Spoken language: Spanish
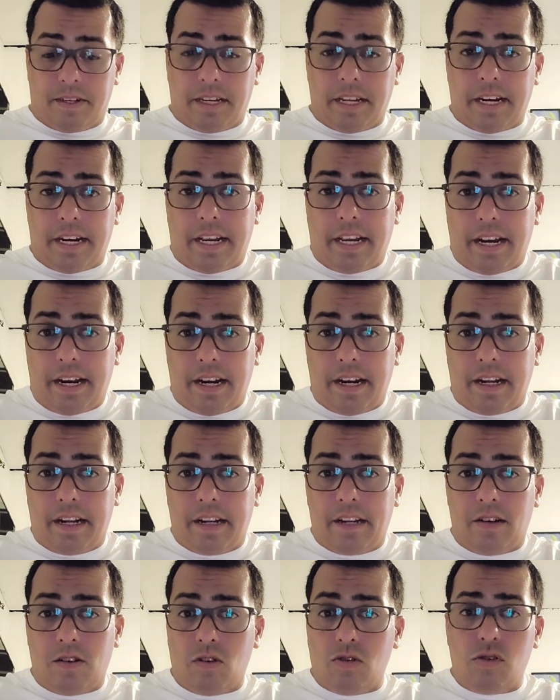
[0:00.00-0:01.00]
Creerle.
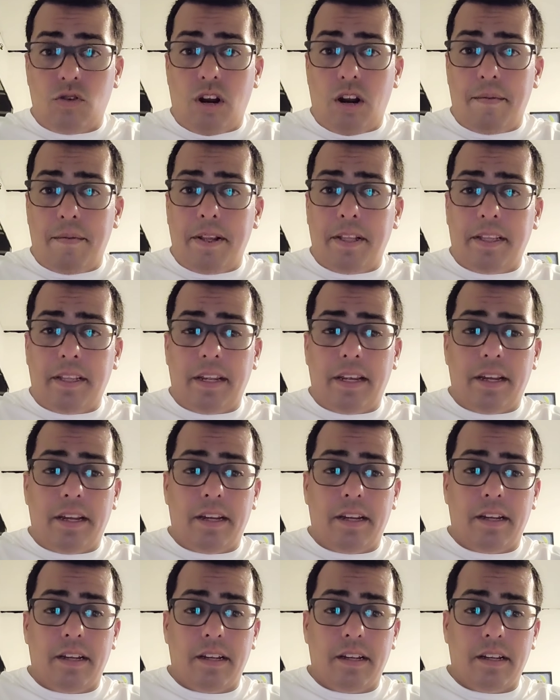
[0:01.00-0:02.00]
No solamente
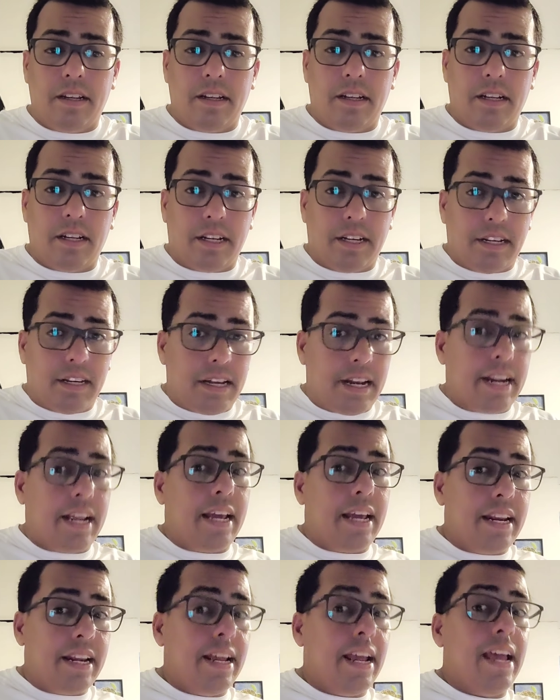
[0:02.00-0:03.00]

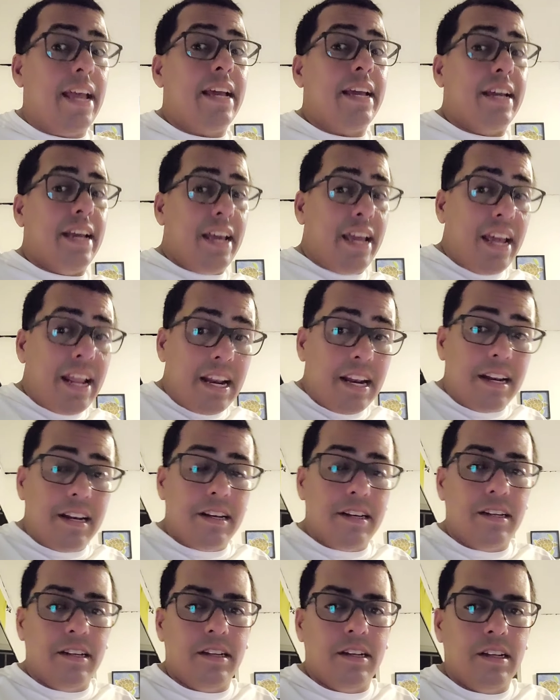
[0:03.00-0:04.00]
creer en Él,
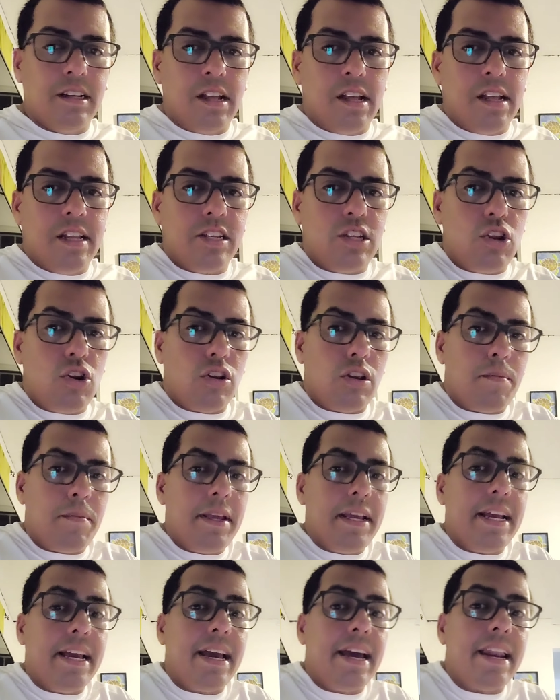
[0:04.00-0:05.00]
sino
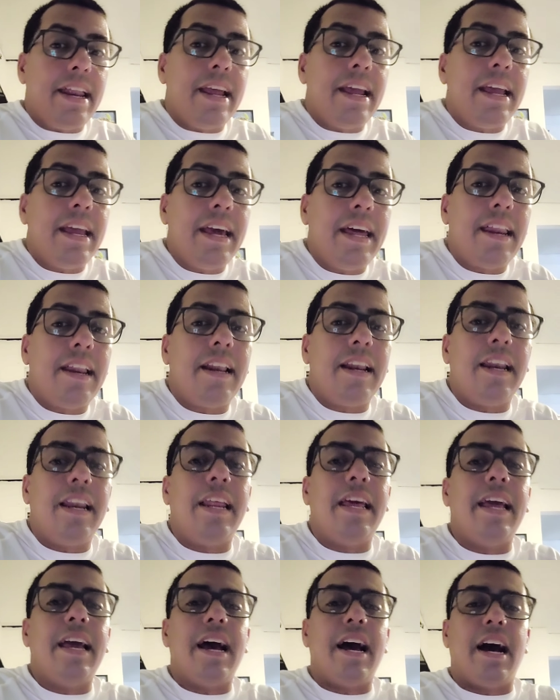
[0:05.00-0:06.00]
también
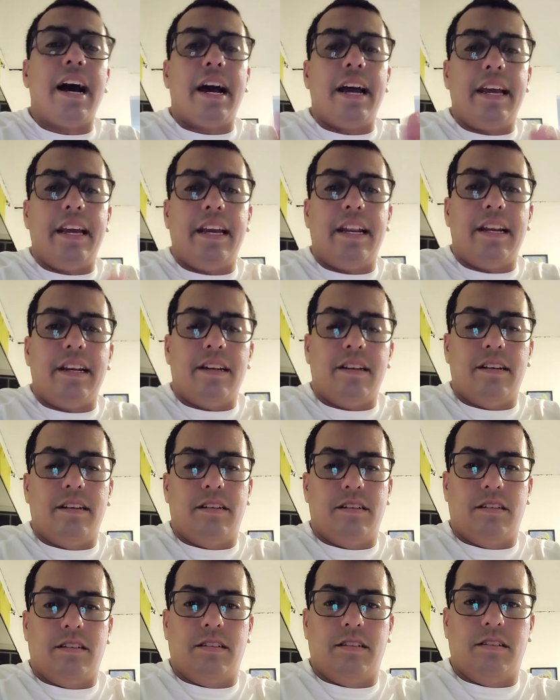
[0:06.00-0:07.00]
creerle a Él.
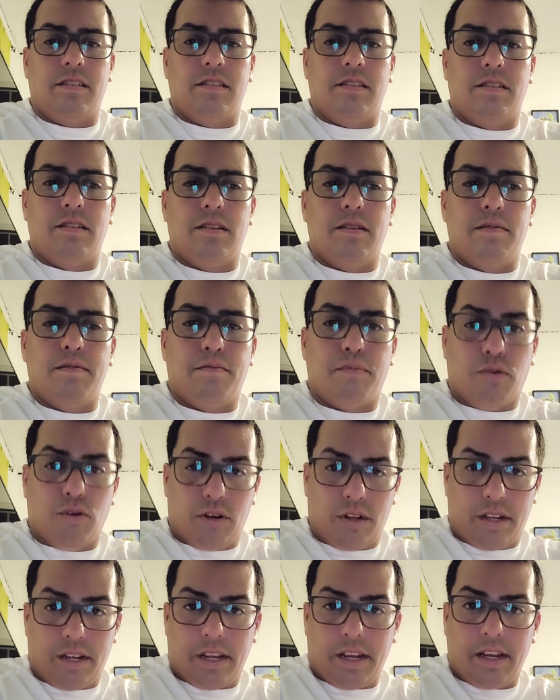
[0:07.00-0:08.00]

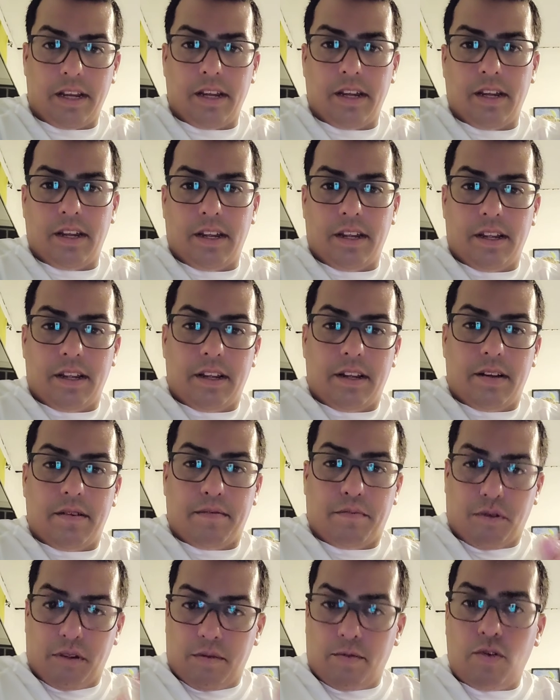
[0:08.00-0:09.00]
Porque
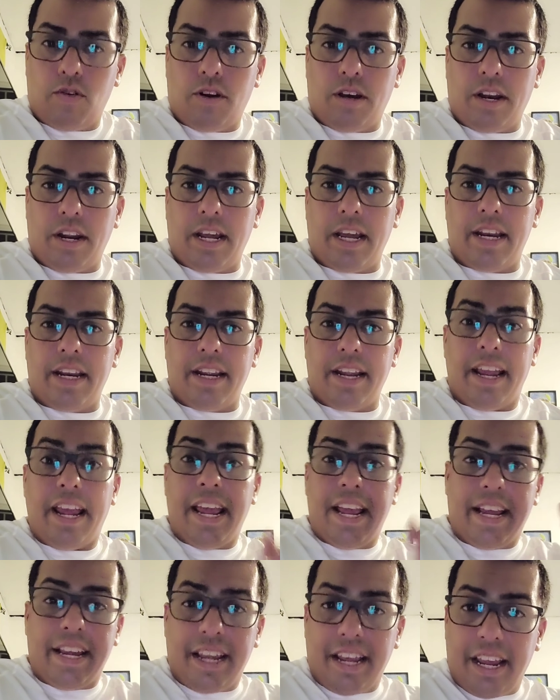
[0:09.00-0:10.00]
podemos creer
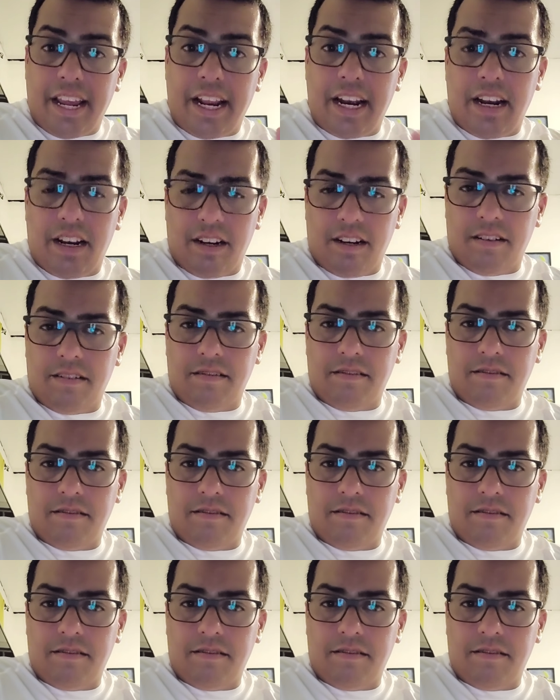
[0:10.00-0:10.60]
en Él,